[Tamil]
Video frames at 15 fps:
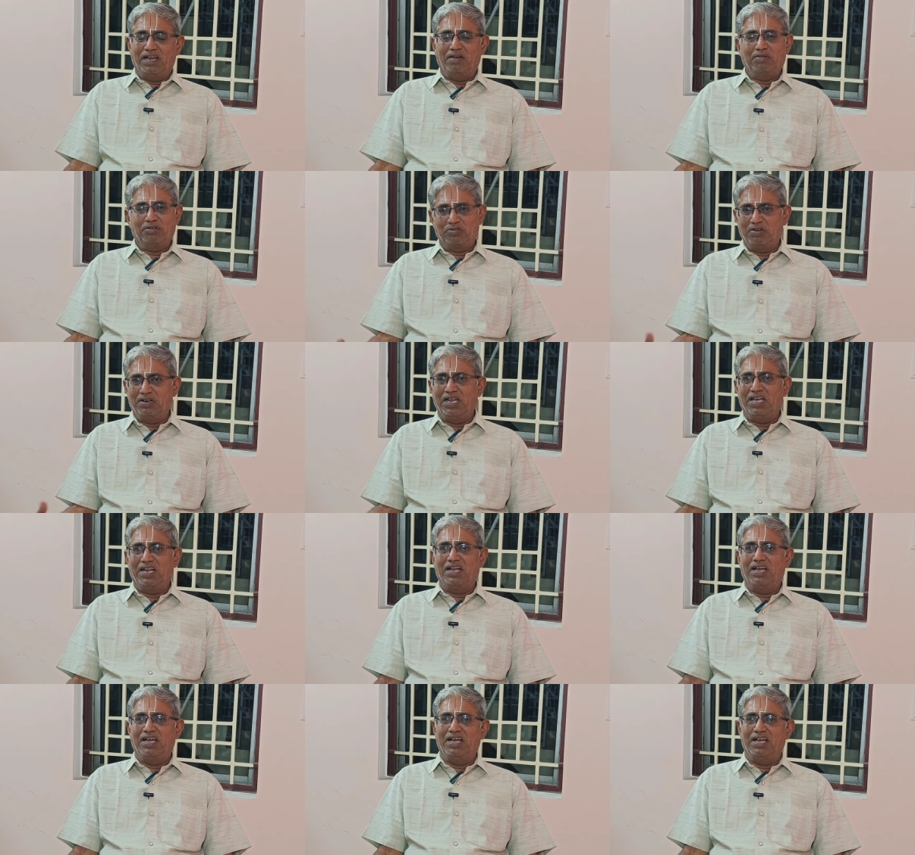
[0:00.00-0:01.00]
அவர்
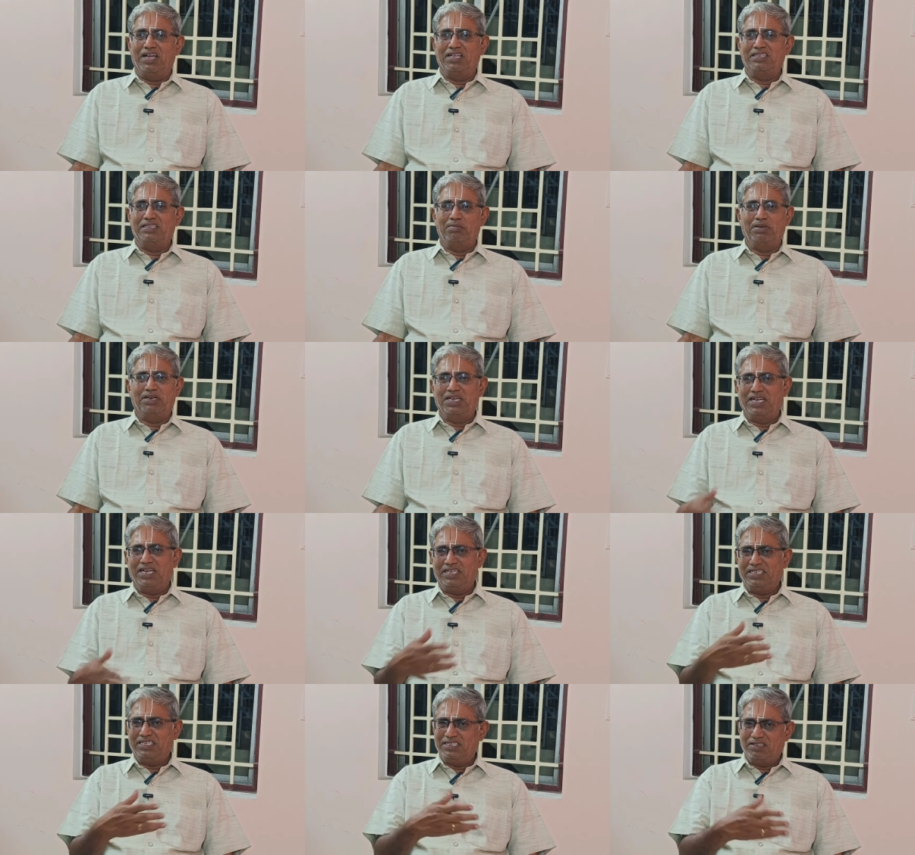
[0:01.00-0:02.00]
சொன்னாரா இந்த பாருங்க
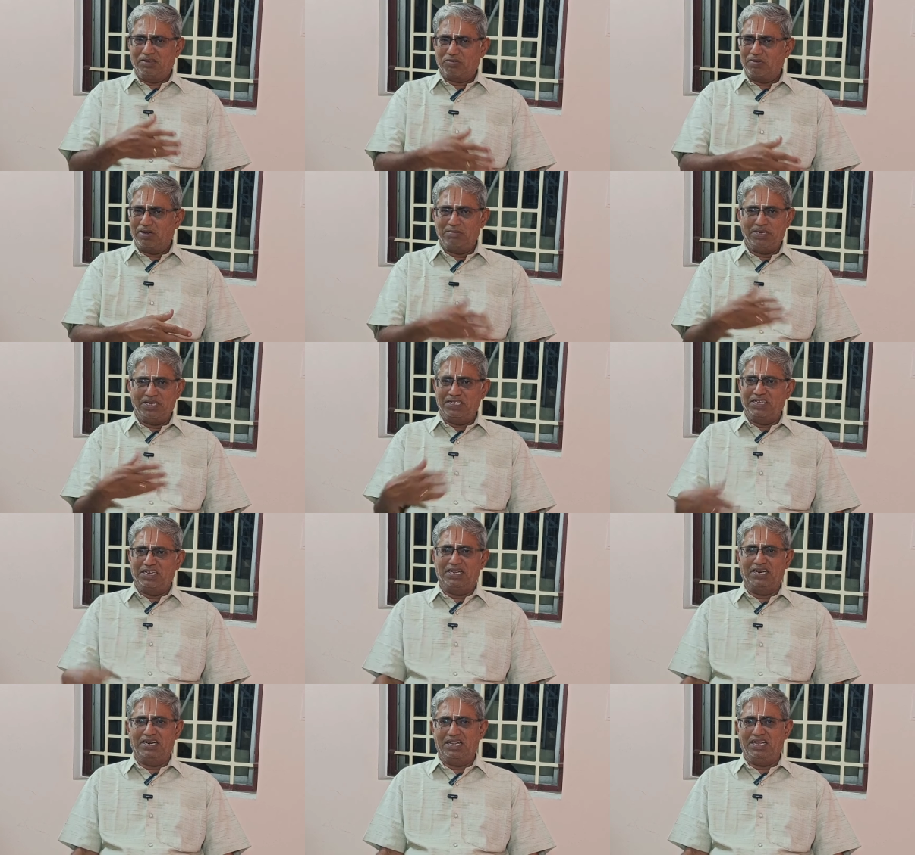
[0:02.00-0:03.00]
இந்த சுவாமி
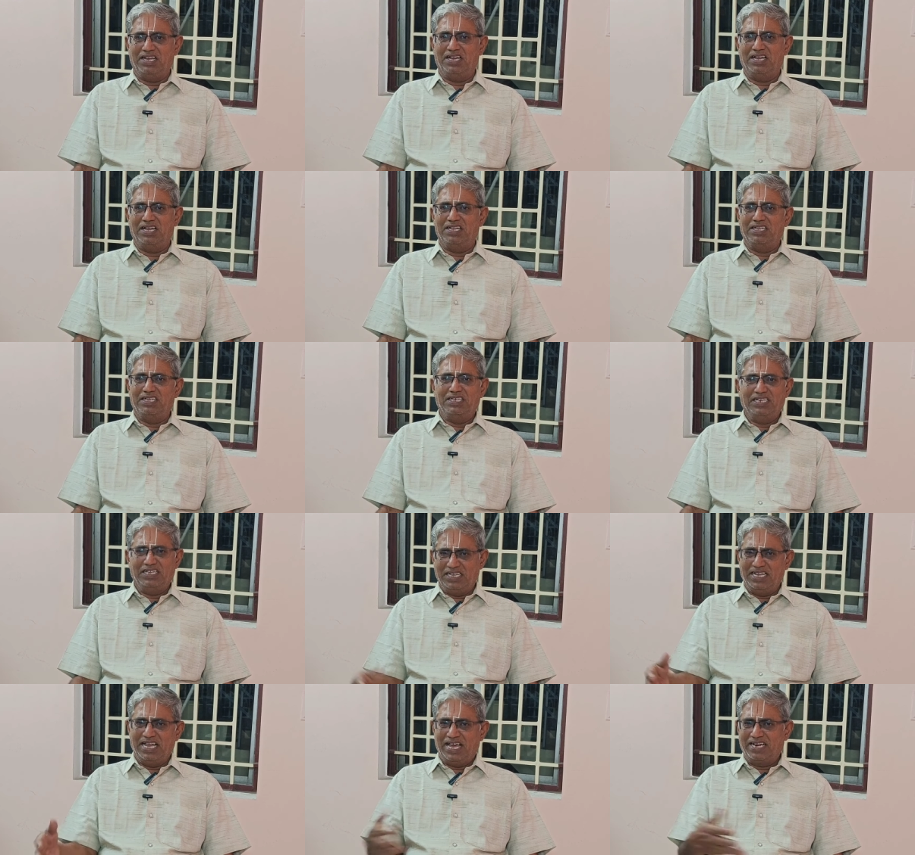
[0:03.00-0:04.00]
இருக்கிறார் இல்லையா
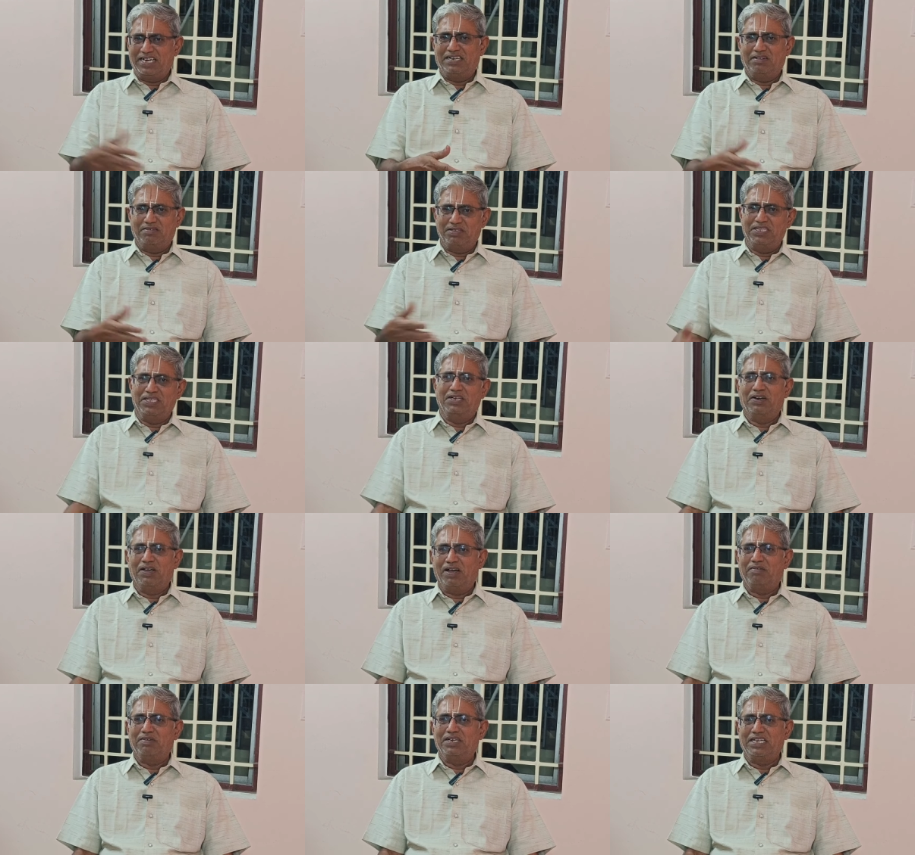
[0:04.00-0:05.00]
நீங்கள் யார்கிட்ட
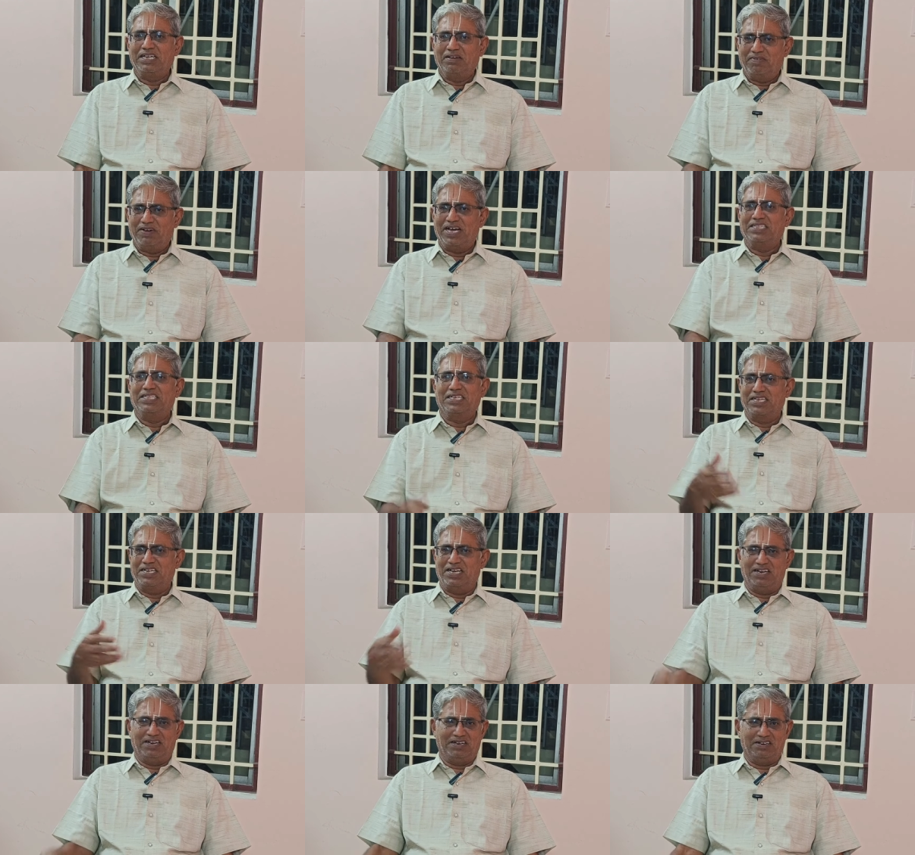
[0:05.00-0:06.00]
வந்தீங்களோ அவருக்கே
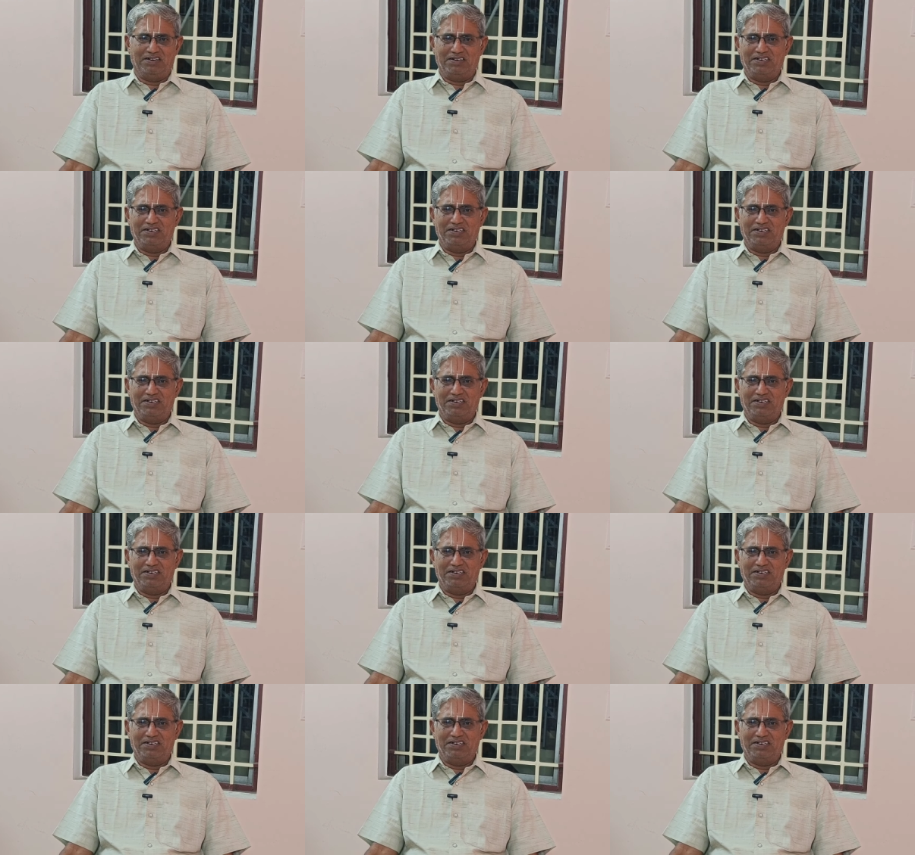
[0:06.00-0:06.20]
வாதக்கால்